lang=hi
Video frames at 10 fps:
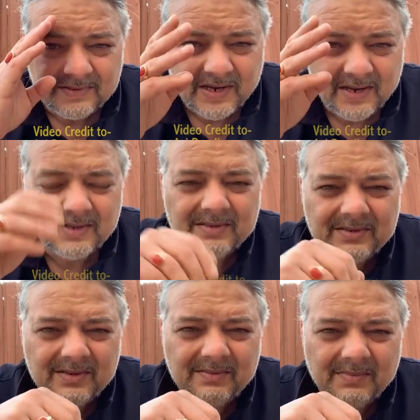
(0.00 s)
जय हिंद
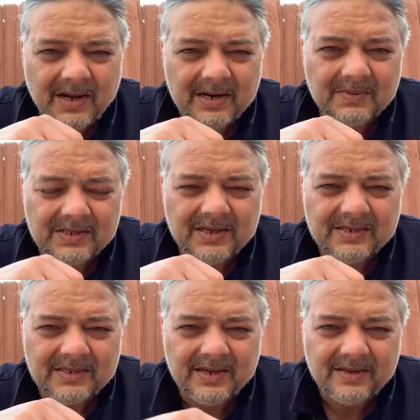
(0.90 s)
भारत माता की
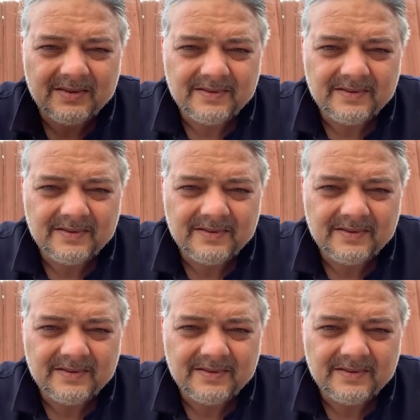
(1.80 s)
जय